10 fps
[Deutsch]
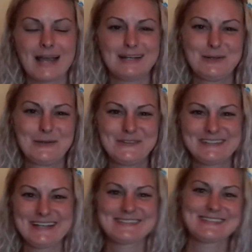Hallo
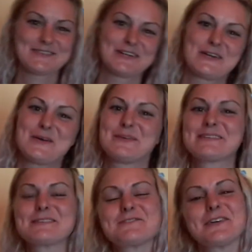und herzlich
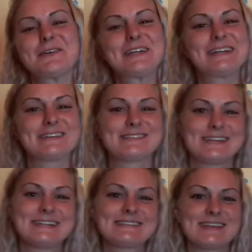willkommen zu Veronika
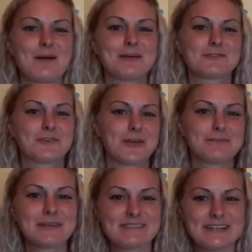Seelenzauber. Es
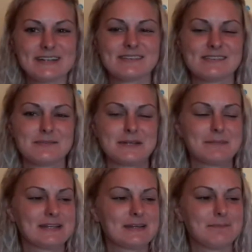freut mich sehr, dass du wieder
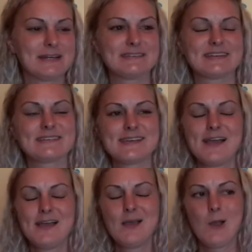mit dabei seid.
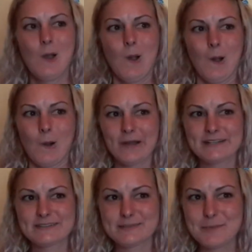
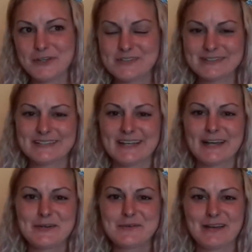Heute möchte ich
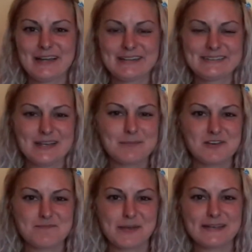gern über ein Thema
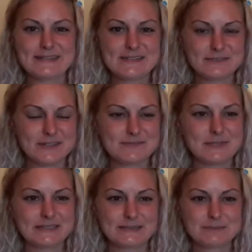sprechen, was
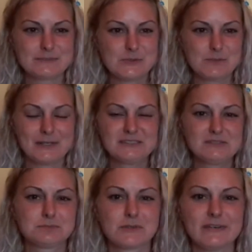mir in so
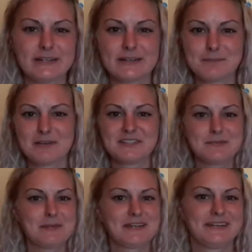manchem Reading immer
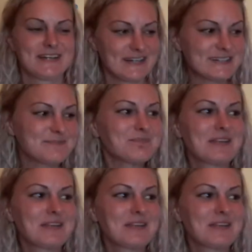wieder begegnet.